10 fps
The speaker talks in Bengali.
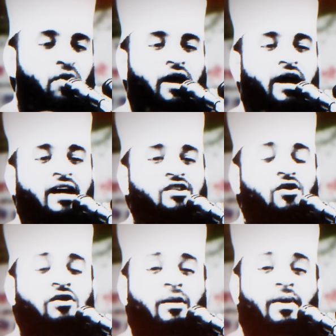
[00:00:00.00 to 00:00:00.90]
মক্কায়
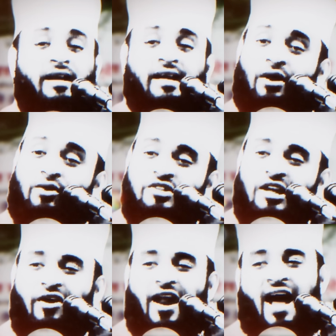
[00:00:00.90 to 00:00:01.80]
যখন আমার কেউ
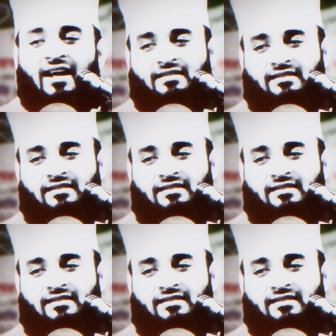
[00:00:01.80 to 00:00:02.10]
ছিল না